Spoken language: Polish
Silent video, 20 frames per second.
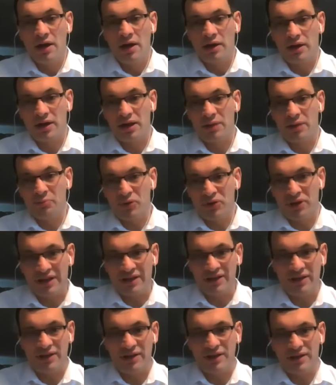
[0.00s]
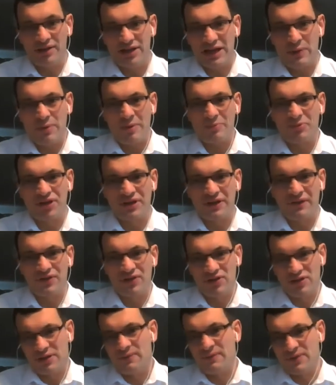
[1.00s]
Kiedy podatnik działa przede
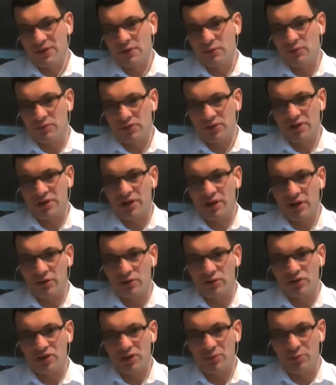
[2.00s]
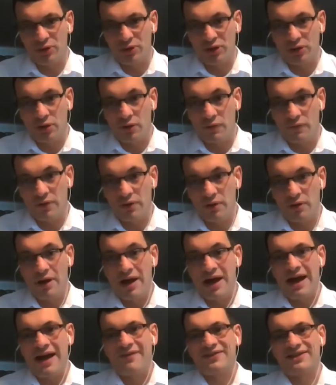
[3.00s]
wszystkim w celu uzyskania korzyści podatkowej,
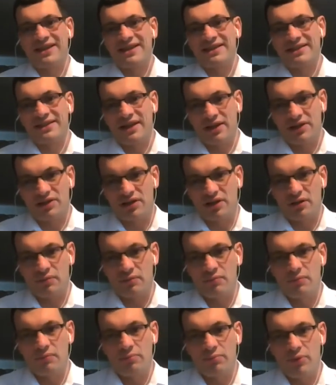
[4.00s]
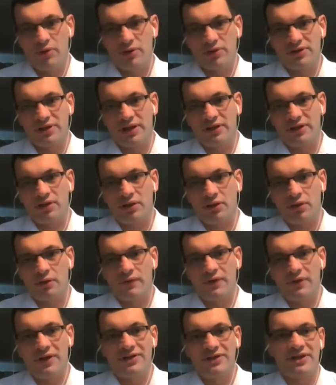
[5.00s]
a w zasadzie po ostatniej
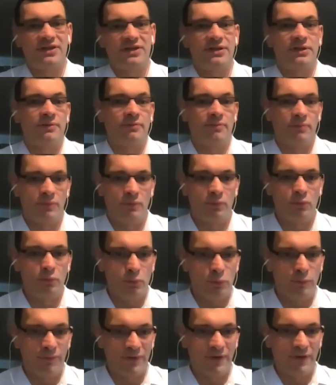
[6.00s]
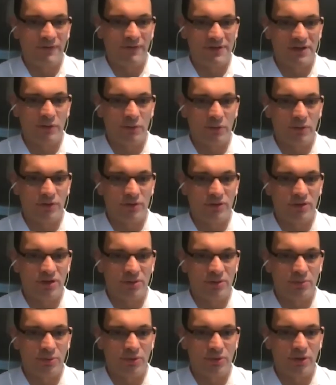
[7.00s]
nowelizacji głównie w celu korzyści
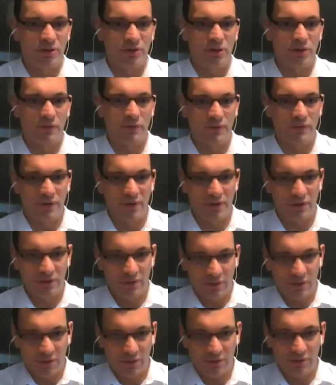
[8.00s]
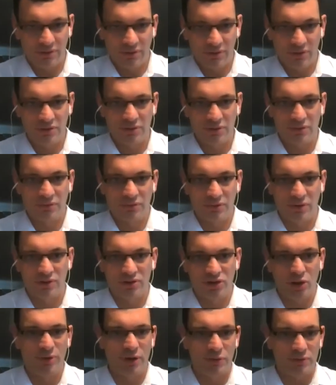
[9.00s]
podatkowej, to, to, są, to jest drobna różnica,
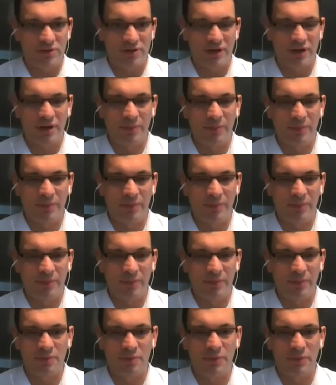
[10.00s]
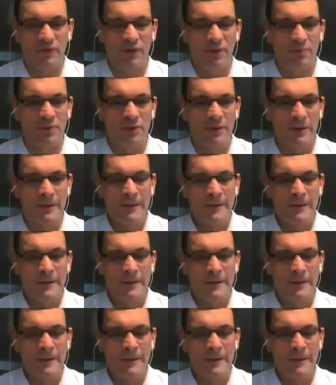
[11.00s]
ale na pewno o niej jeszcze trochę powiemy,